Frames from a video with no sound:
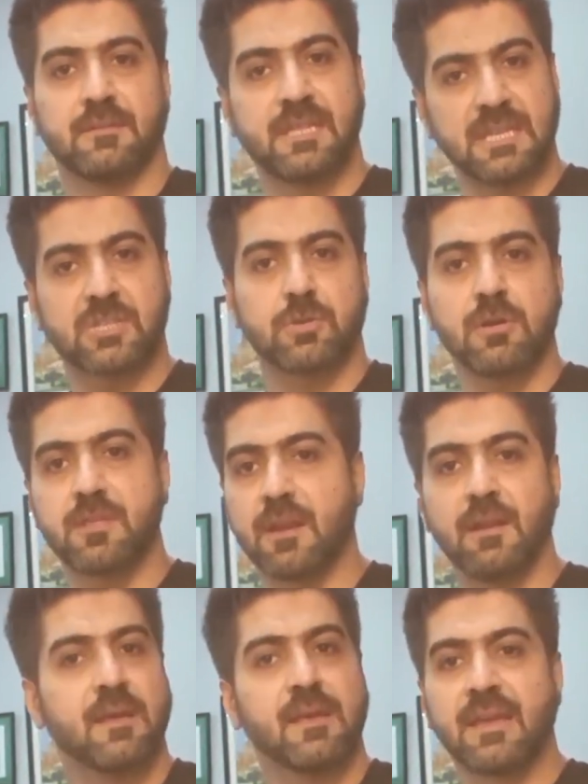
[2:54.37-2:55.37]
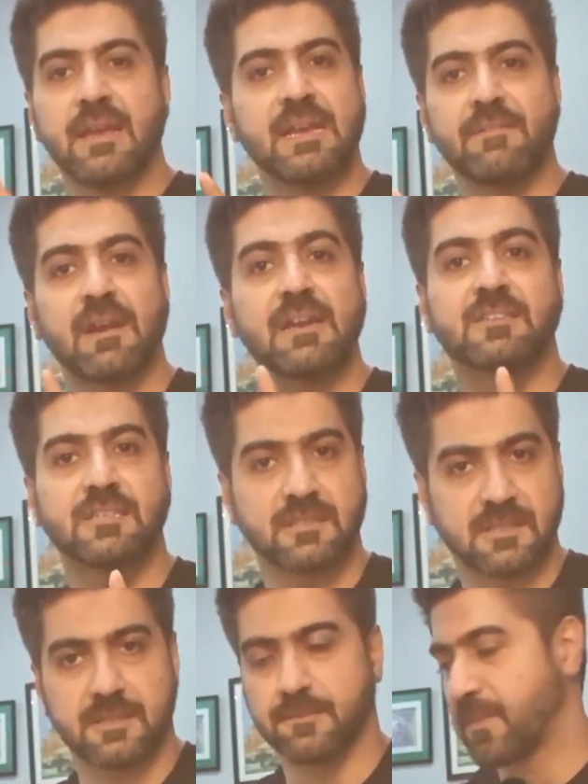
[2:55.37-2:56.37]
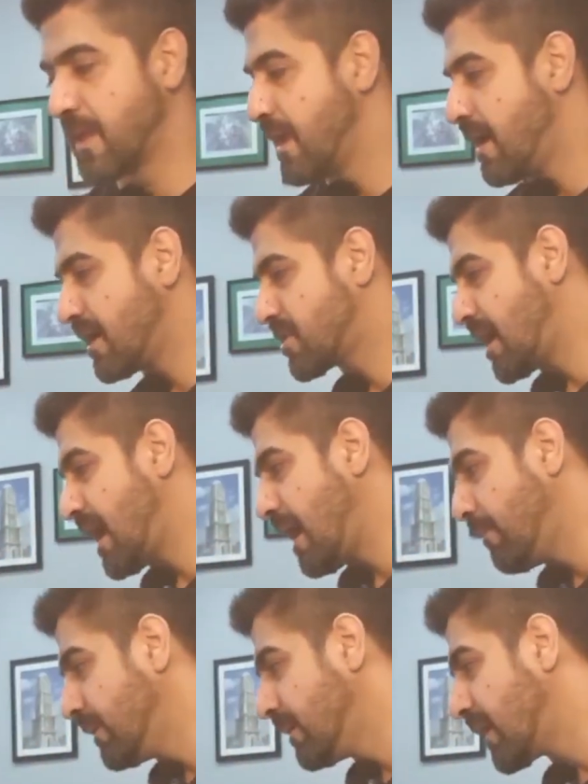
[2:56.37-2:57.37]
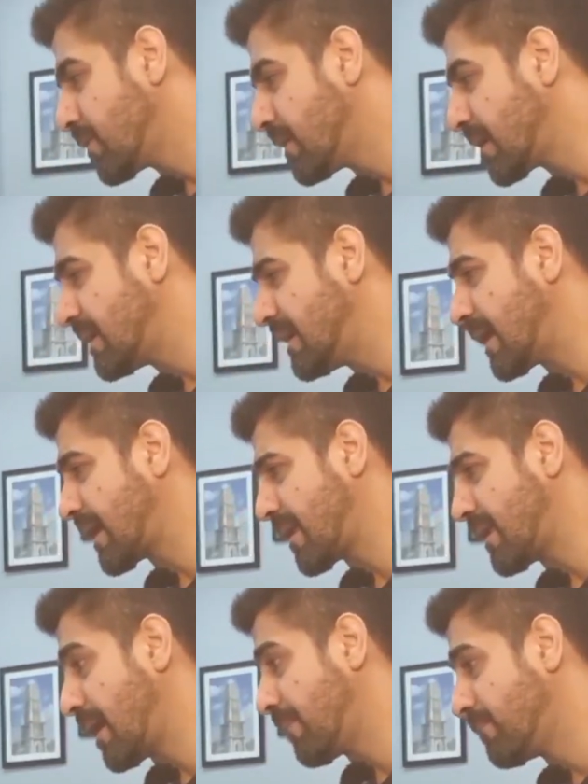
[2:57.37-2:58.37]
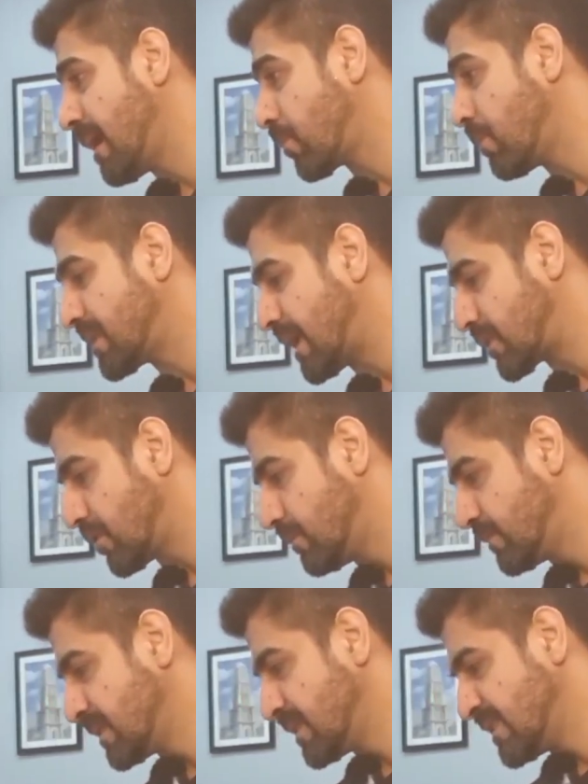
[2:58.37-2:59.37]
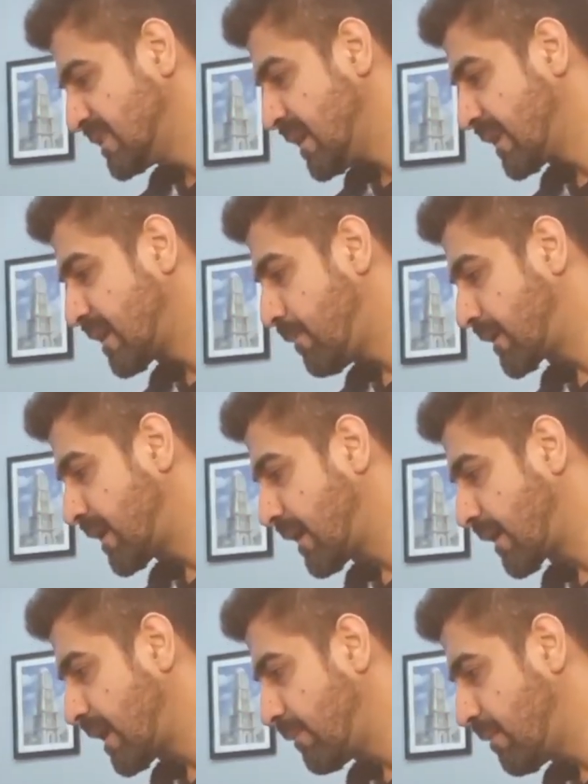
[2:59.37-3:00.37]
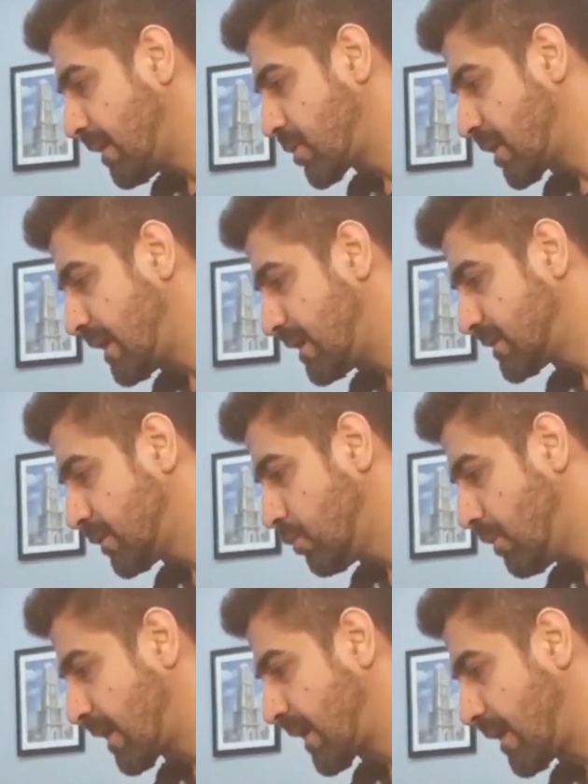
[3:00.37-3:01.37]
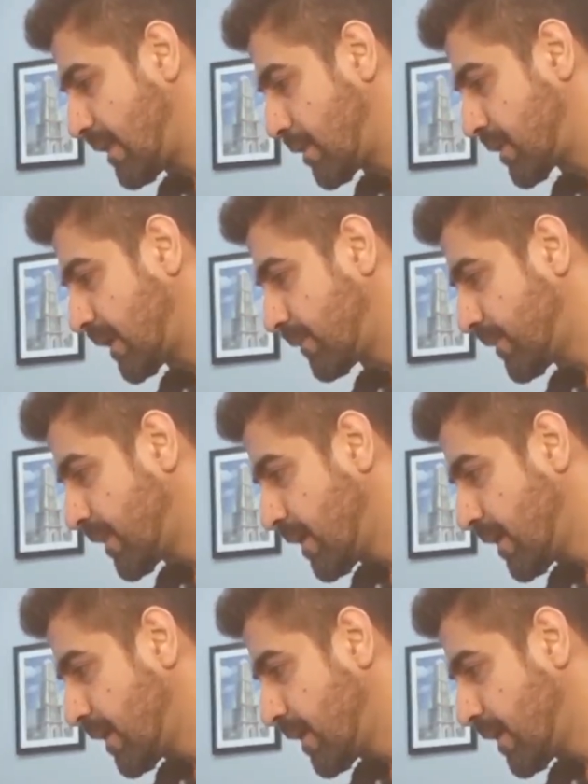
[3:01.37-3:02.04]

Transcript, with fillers: दिस सोल्जर ही नेवर लिसंस अच्छा अब इन्होंने किया क्या जनाब मैं आपको बताता हूं इनके बाकी कारनामे माशाला से हुआ क्या नाजरी